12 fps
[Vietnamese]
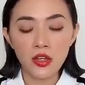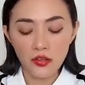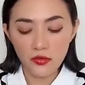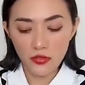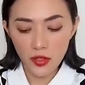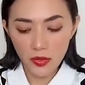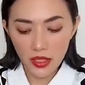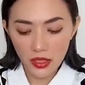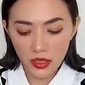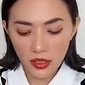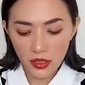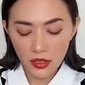Vì mình
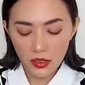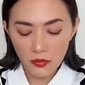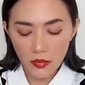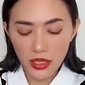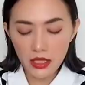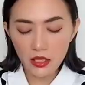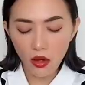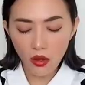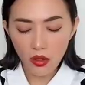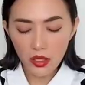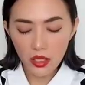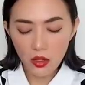bày
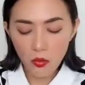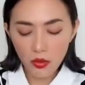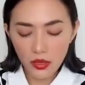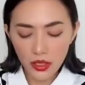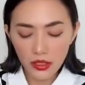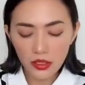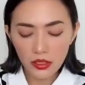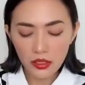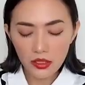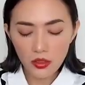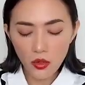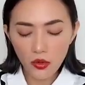tỏ cái cung kính
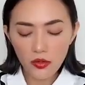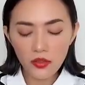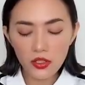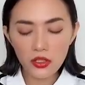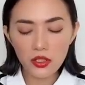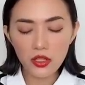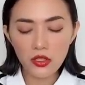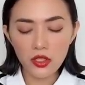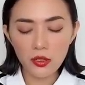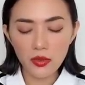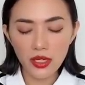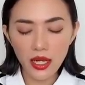đối với những
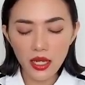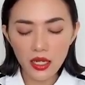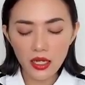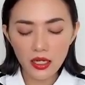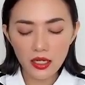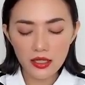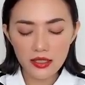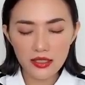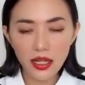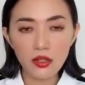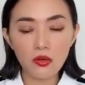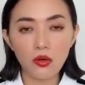người mà đã
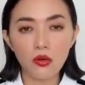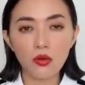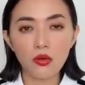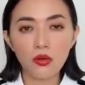giác ngộ